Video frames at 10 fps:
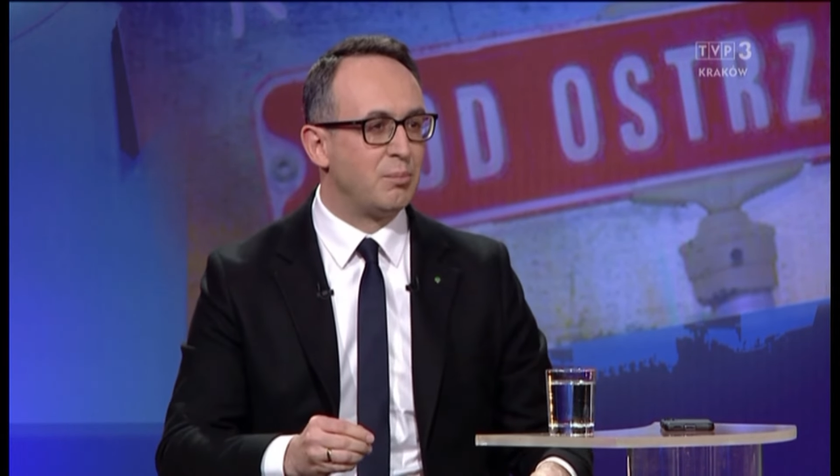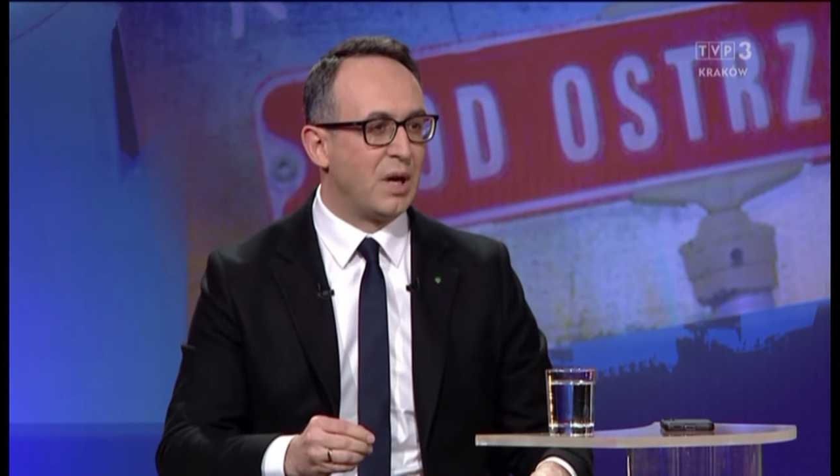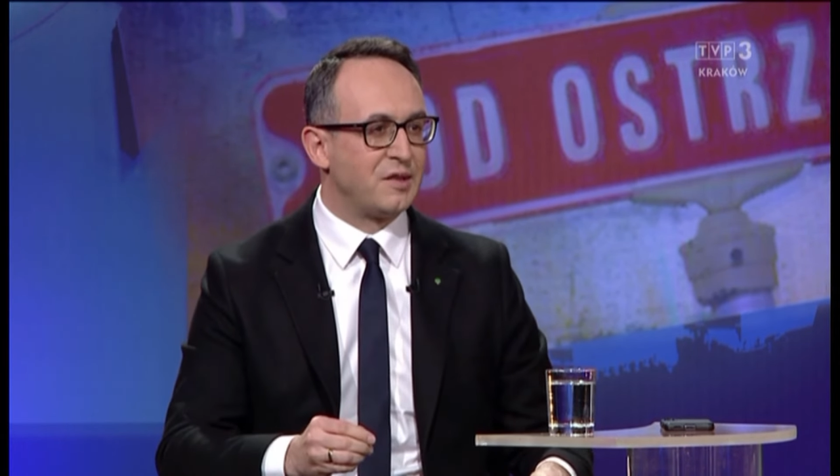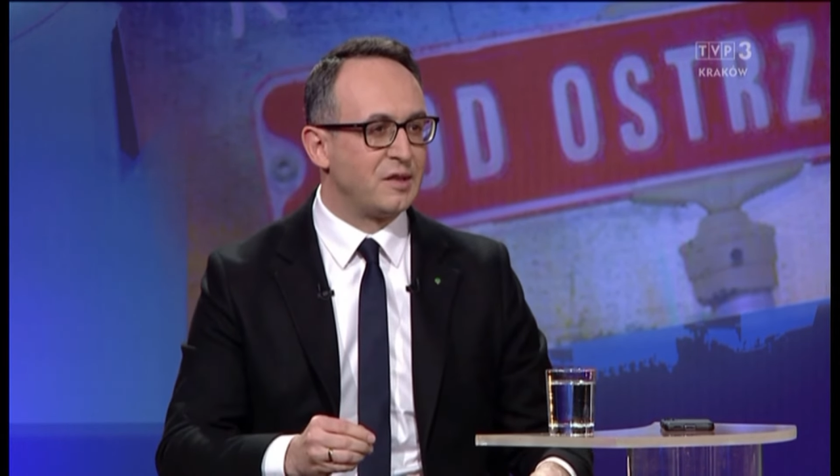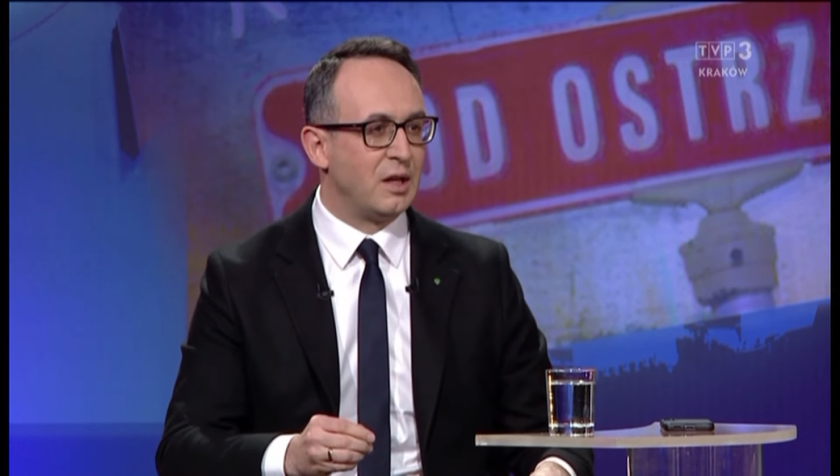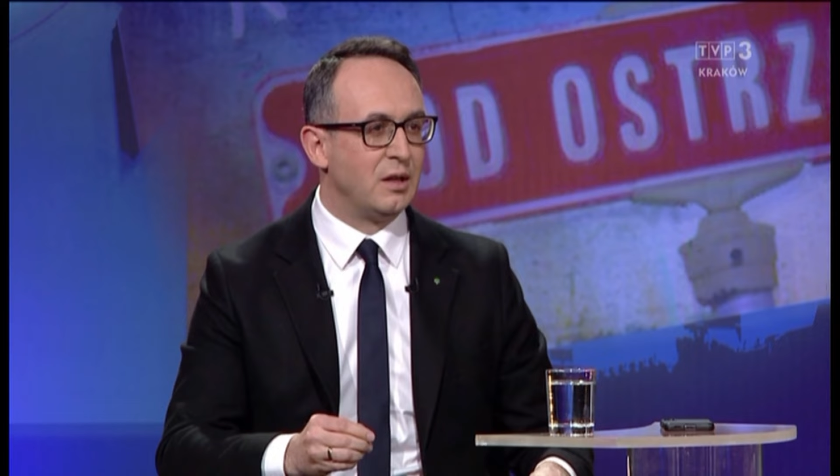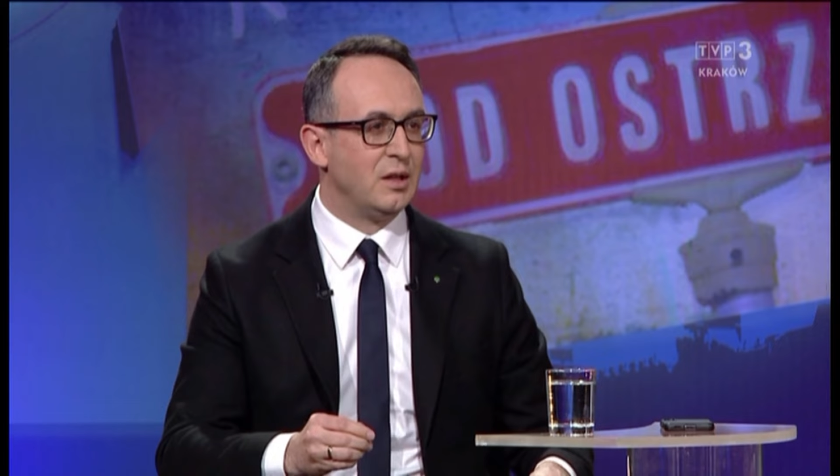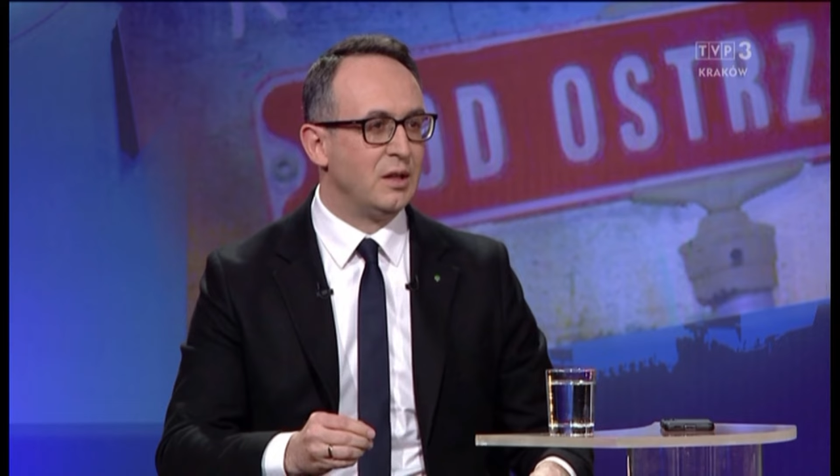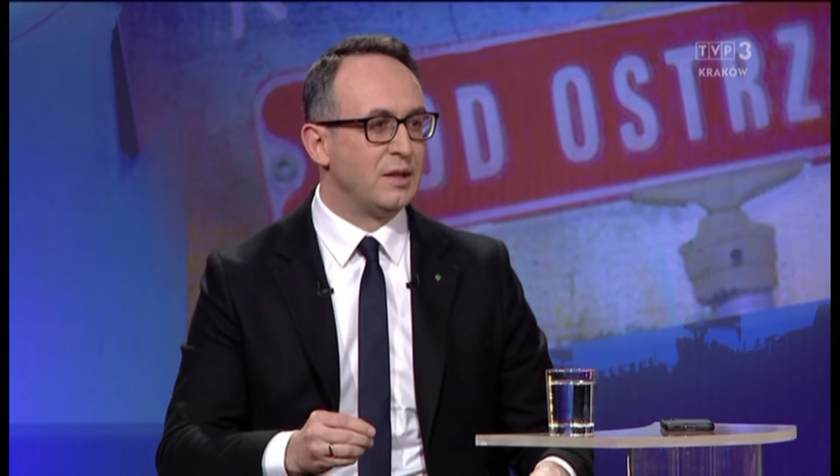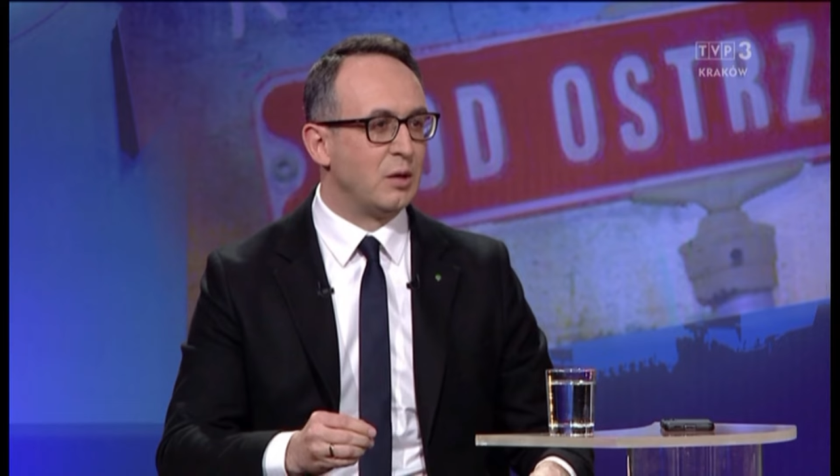pasa
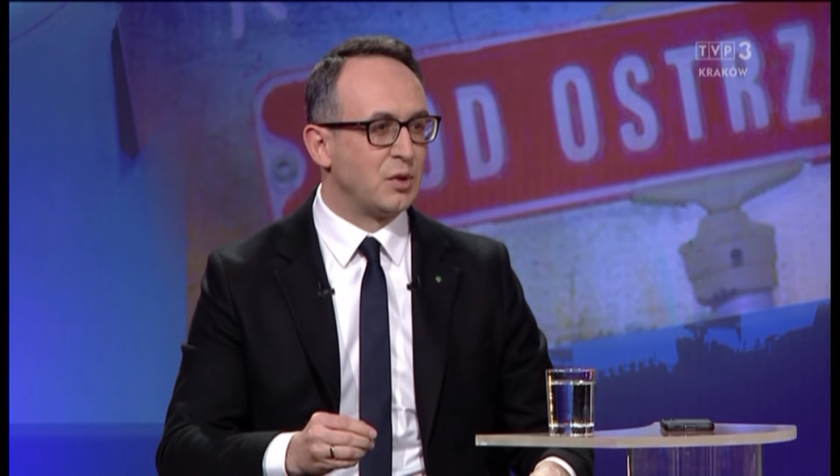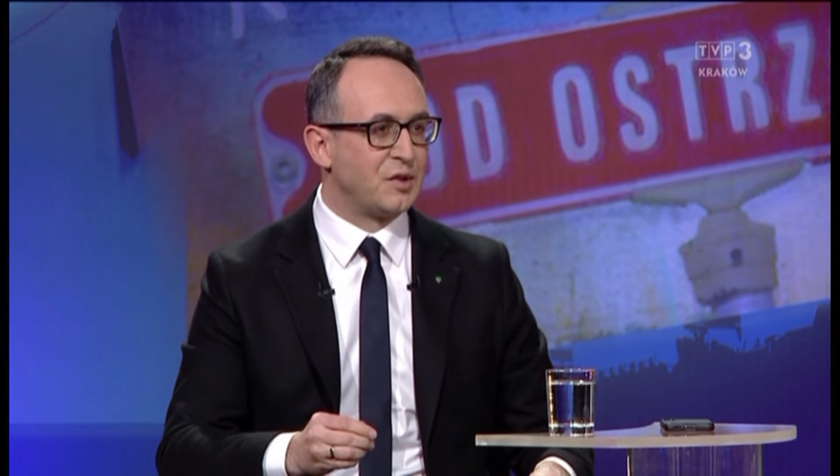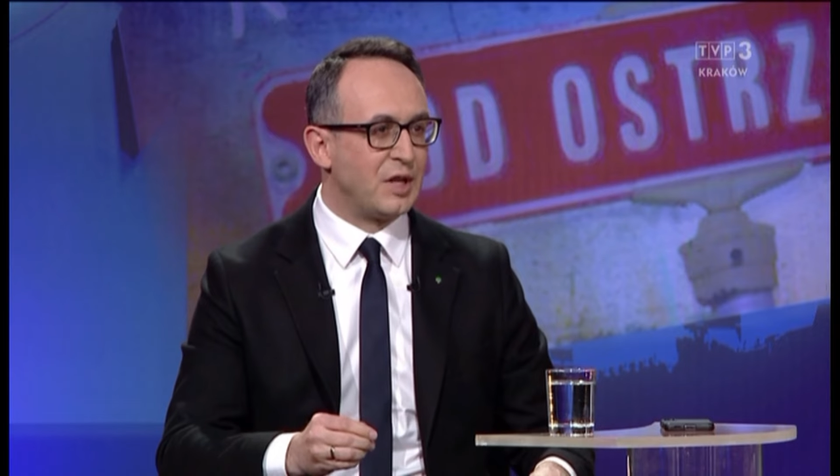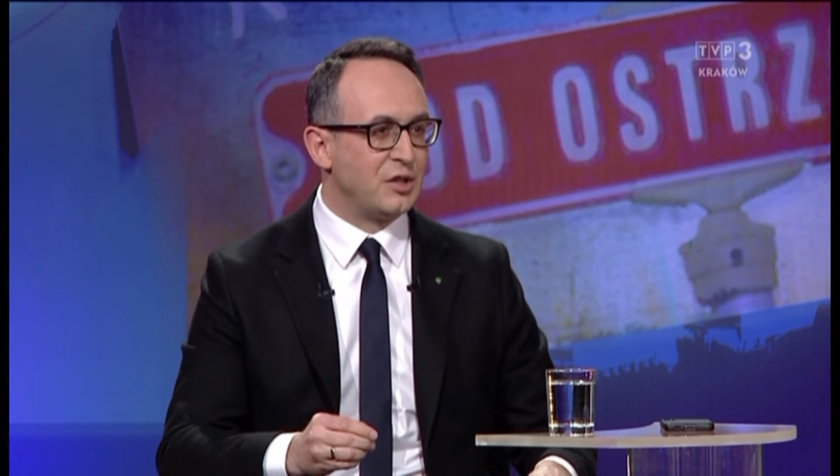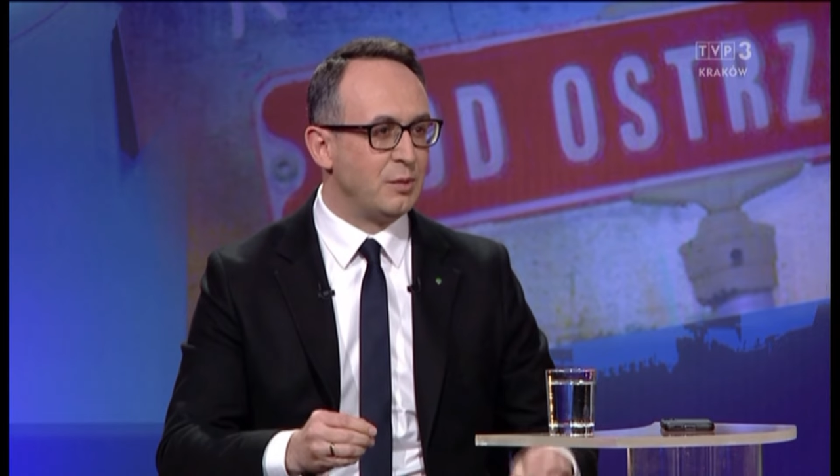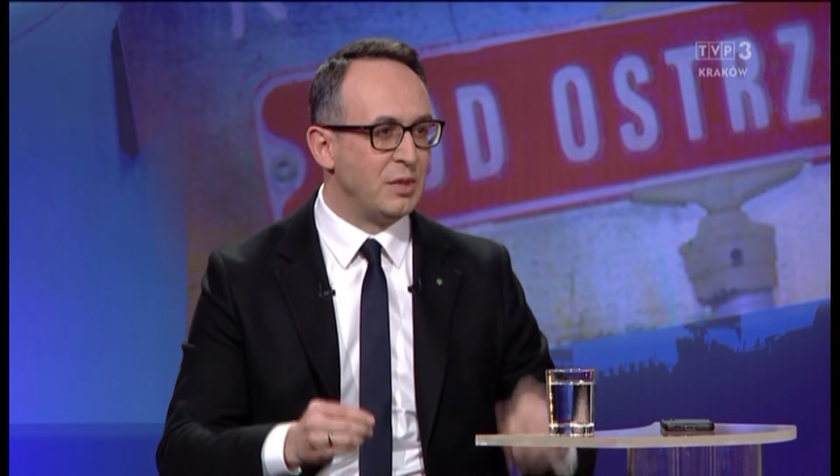na autostradzie